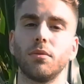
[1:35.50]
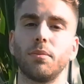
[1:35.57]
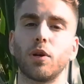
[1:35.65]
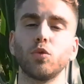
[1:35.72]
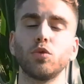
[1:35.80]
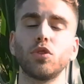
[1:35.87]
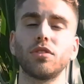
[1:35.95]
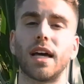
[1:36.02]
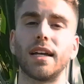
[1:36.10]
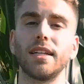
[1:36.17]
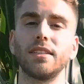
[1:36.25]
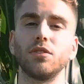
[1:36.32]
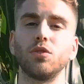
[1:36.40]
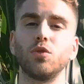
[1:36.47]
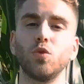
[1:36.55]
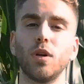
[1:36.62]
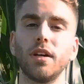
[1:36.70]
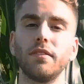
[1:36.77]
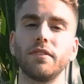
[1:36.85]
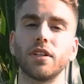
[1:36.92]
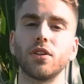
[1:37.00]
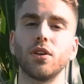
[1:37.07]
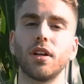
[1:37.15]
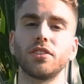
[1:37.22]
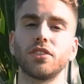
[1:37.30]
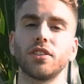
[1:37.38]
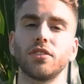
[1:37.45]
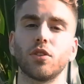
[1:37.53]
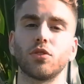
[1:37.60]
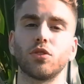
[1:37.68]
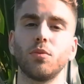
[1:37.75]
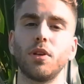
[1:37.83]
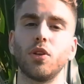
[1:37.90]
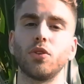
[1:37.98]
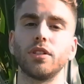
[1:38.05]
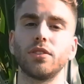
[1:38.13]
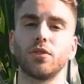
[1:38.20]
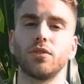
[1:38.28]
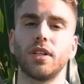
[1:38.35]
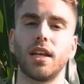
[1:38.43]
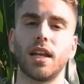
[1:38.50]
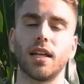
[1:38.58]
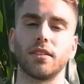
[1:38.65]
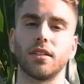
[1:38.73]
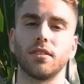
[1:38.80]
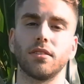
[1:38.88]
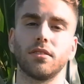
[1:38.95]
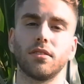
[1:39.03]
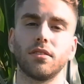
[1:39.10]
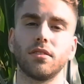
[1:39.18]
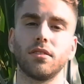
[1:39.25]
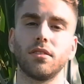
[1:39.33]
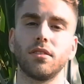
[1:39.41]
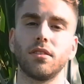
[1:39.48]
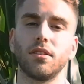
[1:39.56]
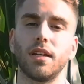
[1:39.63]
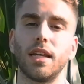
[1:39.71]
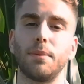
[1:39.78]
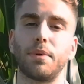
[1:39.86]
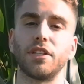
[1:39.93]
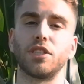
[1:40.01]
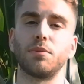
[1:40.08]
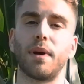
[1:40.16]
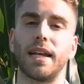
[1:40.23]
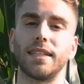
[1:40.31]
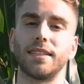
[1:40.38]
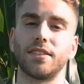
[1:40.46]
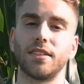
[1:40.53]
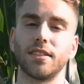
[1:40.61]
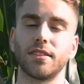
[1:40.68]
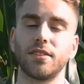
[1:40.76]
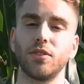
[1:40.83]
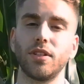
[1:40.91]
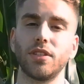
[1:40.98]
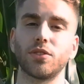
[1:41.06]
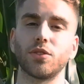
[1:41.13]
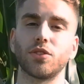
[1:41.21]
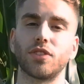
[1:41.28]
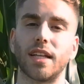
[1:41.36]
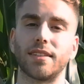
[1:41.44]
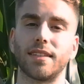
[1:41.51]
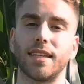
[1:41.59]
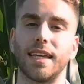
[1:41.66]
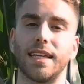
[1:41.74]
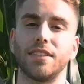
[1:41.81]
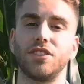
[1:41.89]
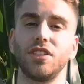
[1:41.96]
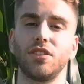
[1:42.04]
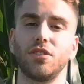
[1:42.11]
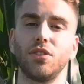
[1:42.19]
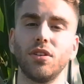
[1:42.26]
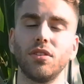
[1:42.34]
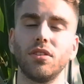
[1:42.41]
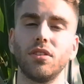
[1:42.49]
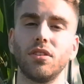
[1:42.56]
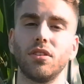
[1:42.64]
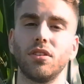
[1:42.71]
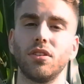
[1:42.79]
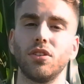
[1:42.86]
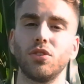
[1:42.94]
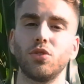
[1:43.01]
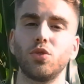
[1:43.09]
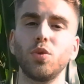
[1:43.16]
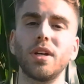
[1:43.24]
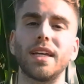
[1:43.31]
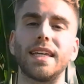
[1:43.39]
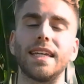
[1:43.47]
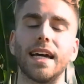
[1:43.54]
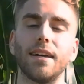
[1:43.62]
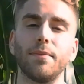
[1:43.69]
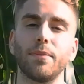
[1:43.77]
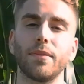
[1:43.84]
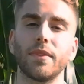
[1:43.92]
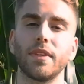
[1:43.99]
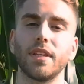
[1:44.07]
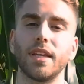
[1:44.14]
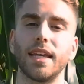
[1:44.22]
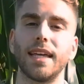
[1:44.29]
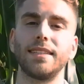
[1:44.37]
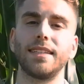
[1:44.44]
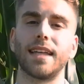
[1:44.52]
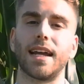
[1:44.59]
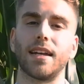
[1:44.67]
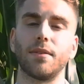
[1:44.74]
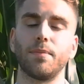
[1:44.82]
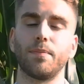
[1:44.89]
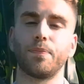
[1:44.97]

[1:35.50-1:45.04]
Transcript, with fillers: per un totale di 2,68 milioni di tonnellate. Le principali destinazioni sono state Egitto, Turchia ed Iran.